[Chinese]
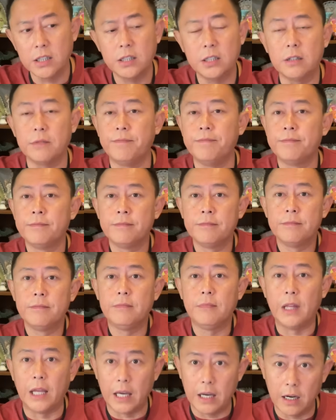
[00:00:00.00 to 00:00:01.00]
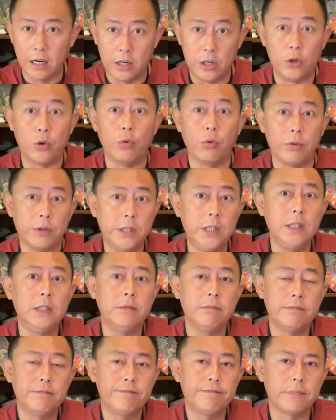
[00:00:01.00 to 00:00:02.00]
信也很容易
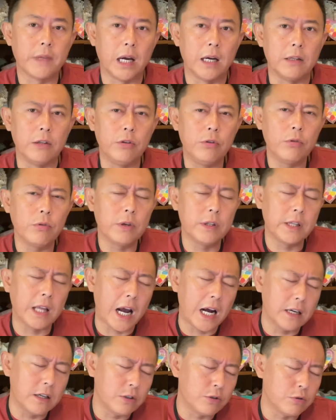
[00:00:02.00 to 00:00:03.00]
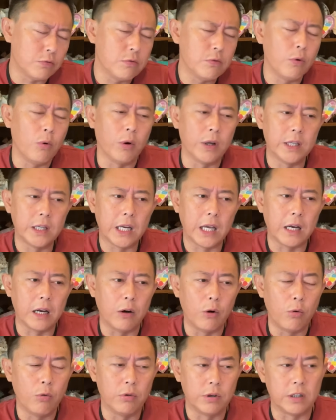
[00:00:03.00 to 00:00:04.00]
啊。你就拿着中国的这
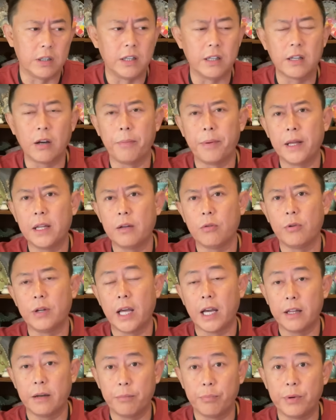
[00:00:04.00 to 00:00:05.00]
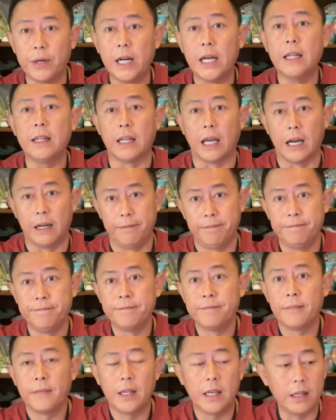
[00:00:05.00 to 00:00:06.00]
个护士，你到别的国家他不认呐，
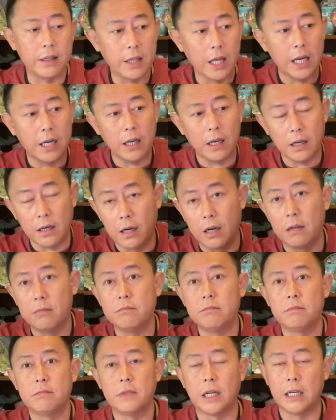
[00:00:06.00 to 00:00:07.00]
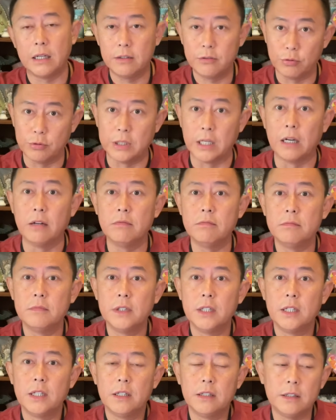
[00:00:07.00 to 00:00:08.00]
你在这个哎就行。
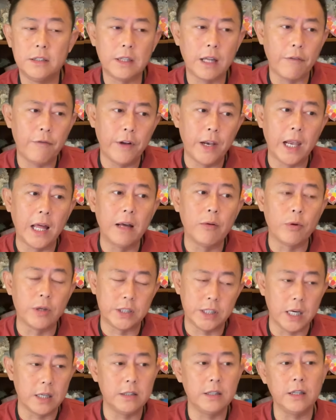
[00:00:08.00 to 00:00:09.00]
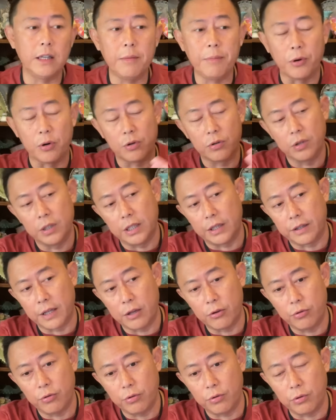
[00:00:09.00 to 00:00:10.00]
你在芬兰，我相信你。比如说，你
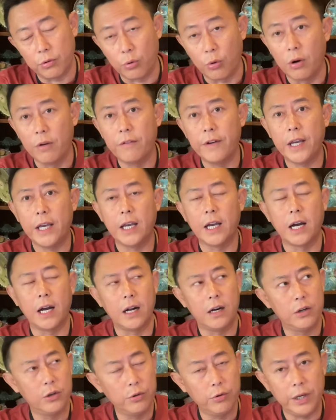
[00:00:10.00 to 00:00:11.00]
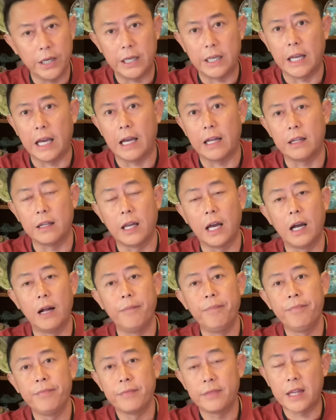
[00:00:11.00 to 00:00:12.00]
再去挪威呀、瑞典呐、
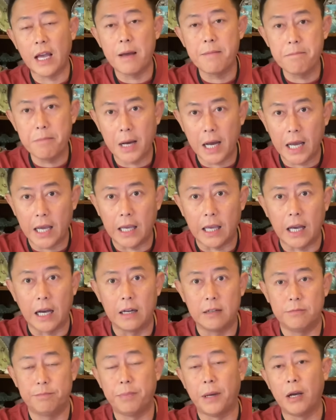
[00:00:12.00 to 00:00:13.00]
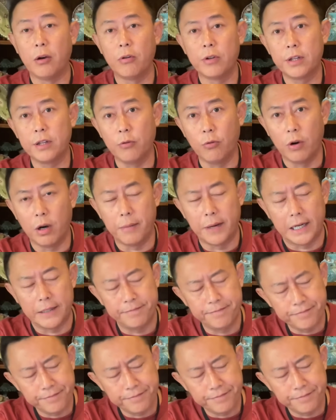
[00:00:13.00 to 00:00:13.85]
丹麦呀，北欧四国嘛，